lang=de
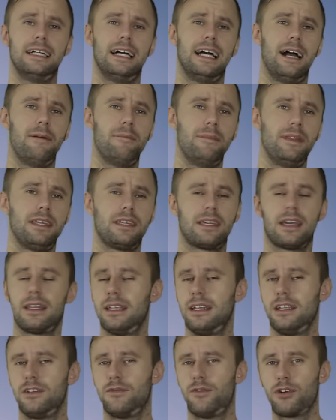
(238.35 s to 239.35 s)
Ähm, ich kann
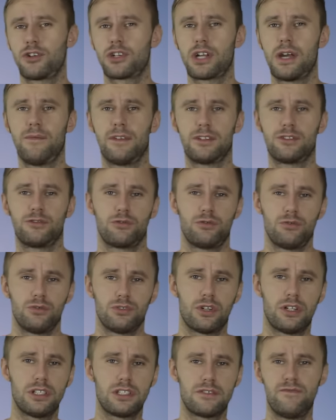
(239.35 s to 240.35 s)
dir nicht vorstellen, vorschreiben, was du tun
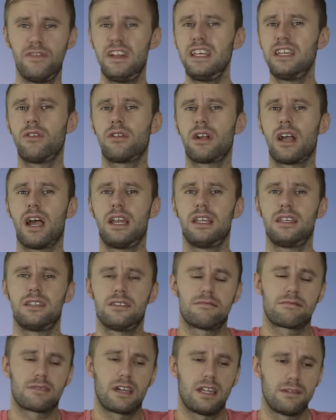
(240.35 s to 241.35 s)
sollst. Will ich auch gar nicht,
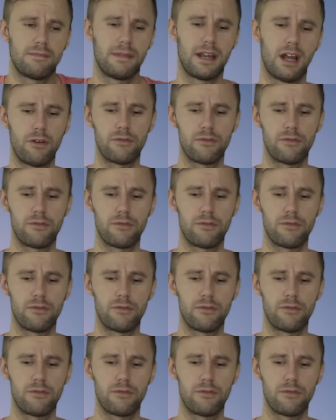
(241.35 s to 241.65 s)
ist gar nicht mein